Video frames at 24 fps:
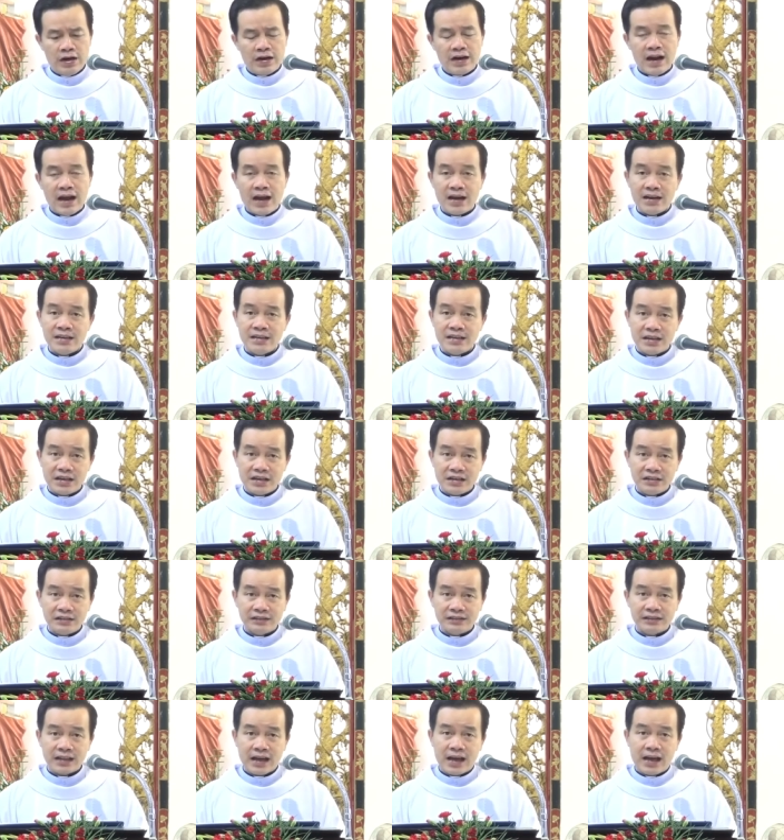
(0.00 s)
đã
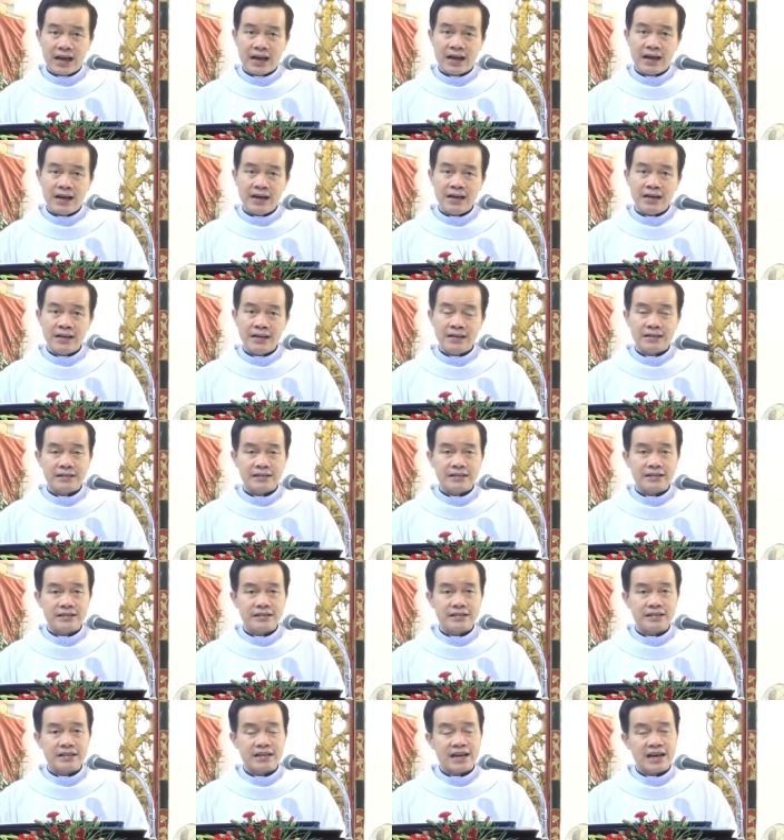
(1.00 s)
diễn tả
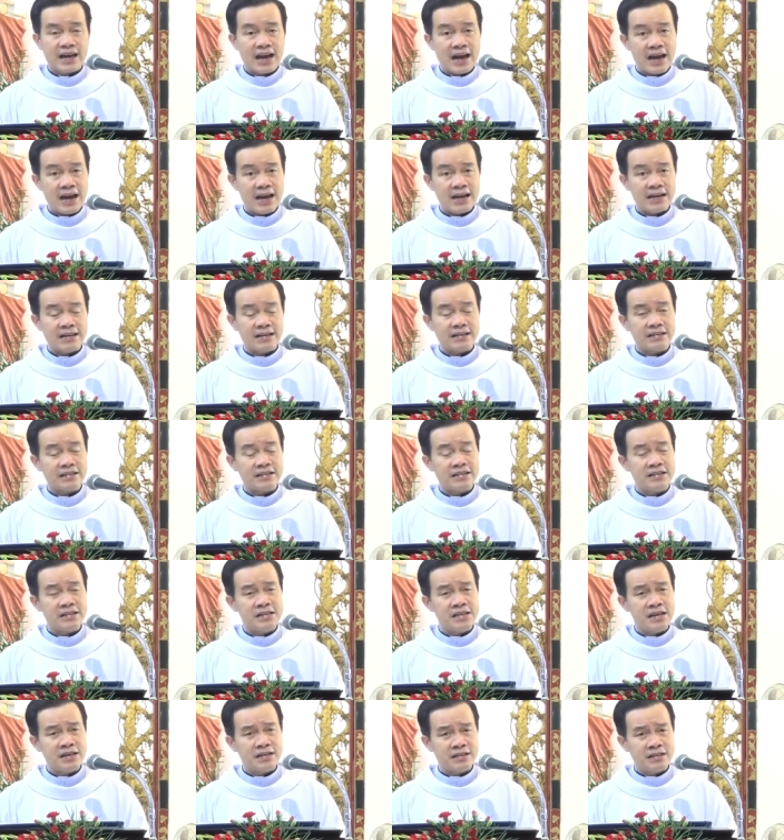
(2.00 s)
các
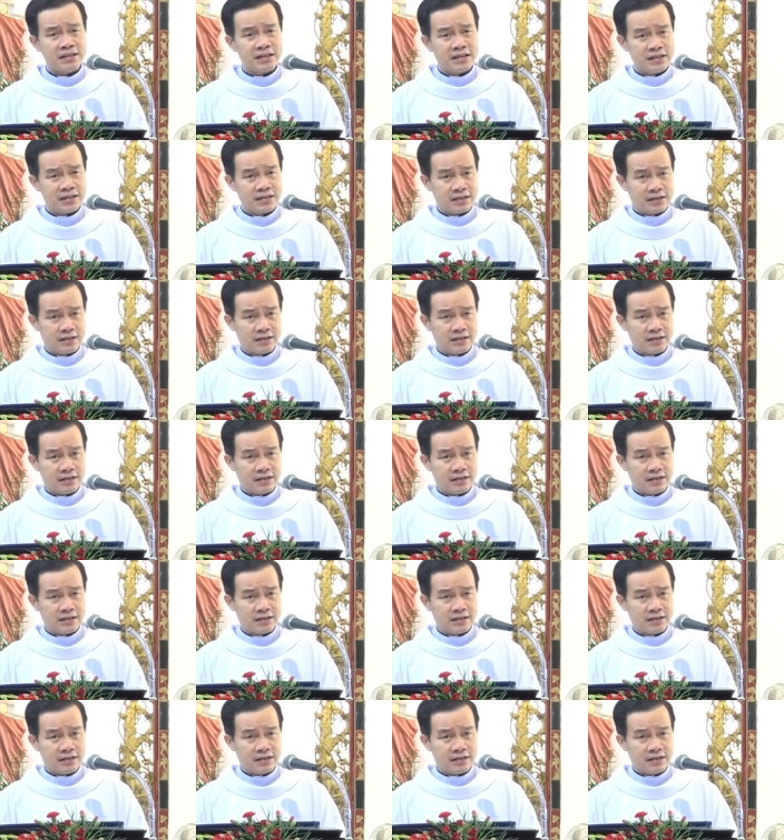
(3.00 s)
nhân đức